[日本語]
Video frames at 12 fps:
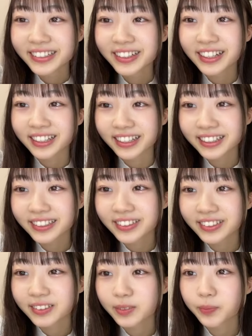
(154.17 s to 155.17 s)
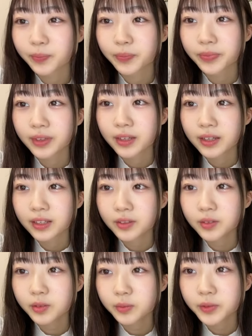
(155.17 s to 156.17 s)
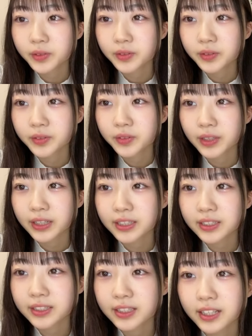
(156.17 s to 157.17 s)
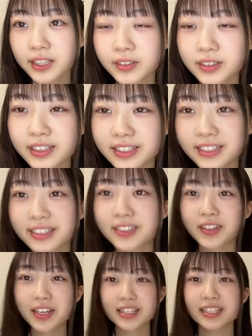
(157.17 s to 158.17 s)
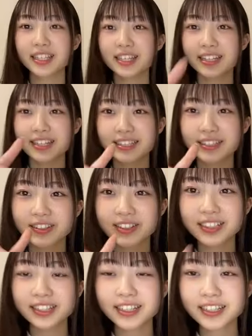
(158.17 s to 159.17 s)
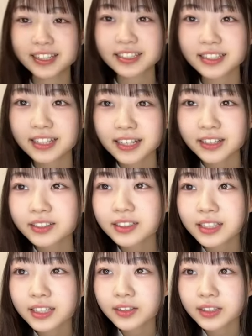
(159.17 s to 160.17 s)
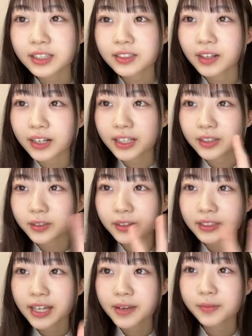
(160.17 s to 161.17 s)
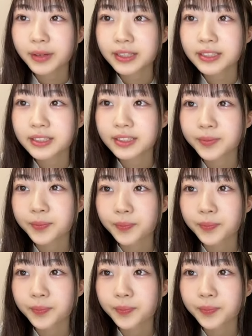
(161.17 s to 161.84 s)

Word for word: 壊れたどうどうもお初だって初見じゃないです初見じゃないですクッキーのギフトありがとうございます